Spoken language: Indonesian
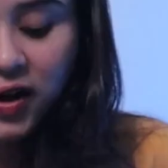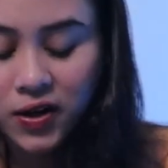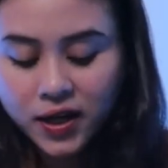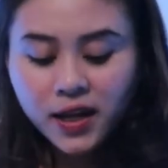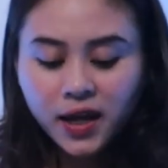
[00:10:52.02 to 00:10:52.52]

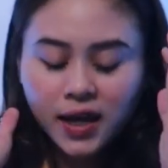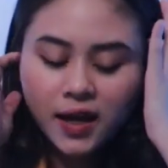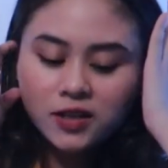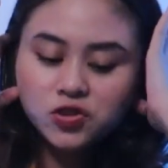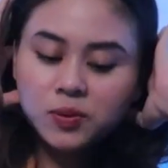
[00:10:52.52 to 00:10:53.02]
Oke deh,
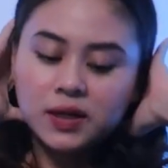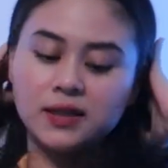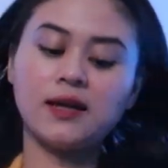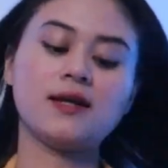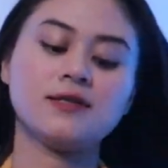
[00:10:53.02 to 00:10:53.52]
coba
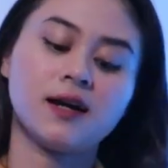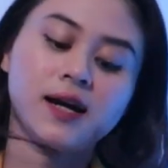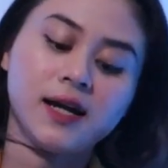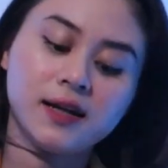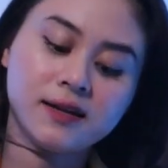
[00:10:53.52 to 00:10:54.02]
kita
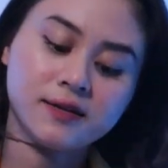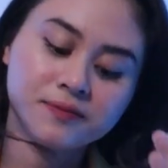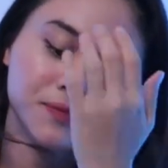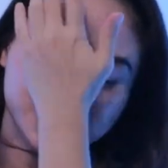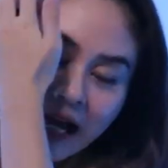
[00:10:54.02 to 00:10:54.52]
rasakan.
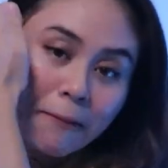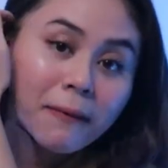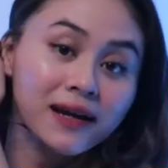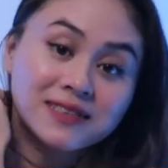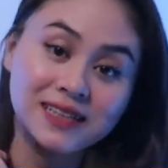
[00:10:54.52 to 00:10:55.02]

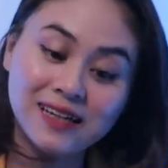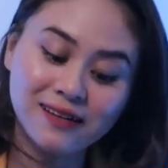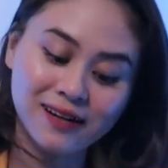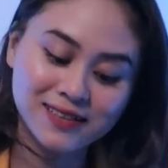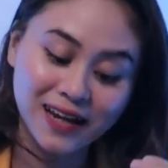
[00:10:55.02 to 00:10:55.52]
Sama
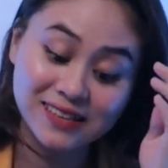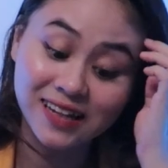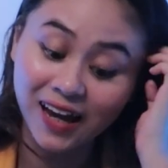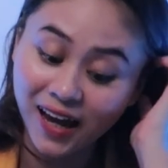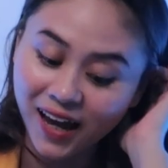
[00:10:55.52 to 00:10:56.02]
sih
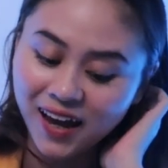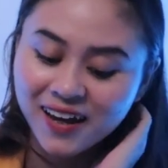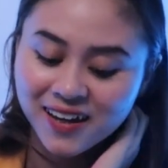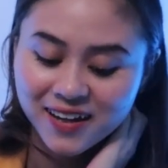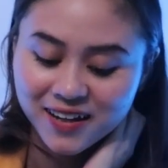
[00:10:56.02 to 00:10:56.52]
rasanya.
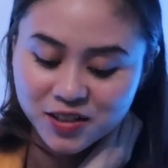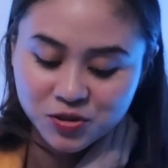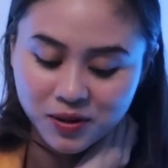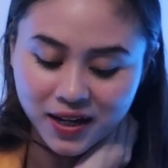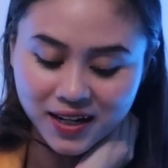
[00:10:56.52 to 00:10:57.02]

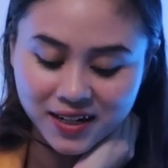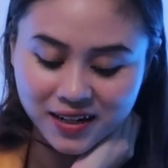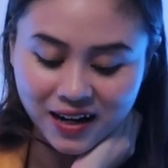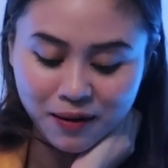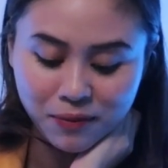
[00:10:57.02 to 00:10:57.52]
Cuma
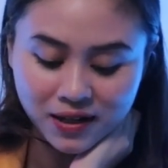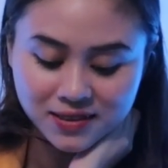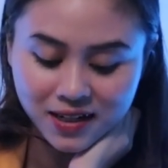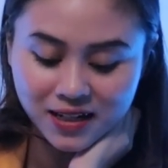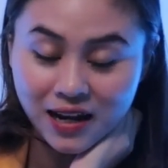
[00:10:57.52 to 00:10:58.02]
kan
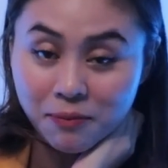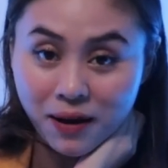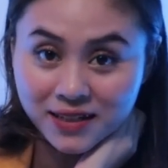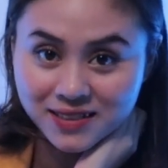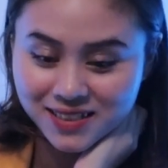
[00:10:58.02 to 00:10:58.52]
masak dari
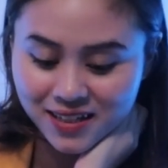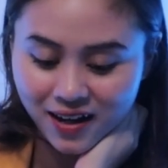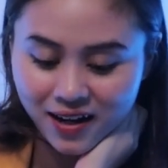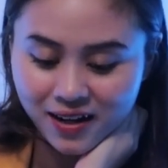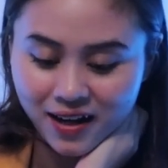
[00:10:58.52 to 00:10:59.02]
panci
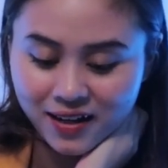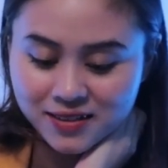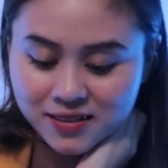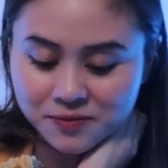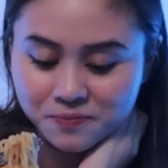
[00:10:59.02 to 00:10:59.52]
ya kan
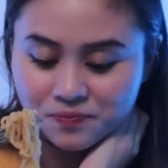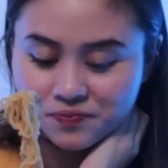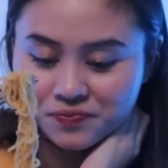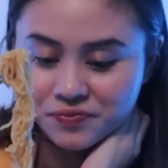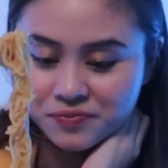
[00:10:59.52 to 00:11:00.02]
guys. Baca doa
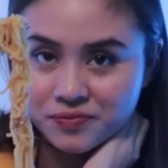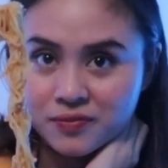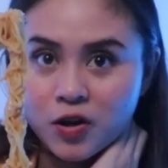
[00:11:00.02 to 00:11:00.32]
dulu kak.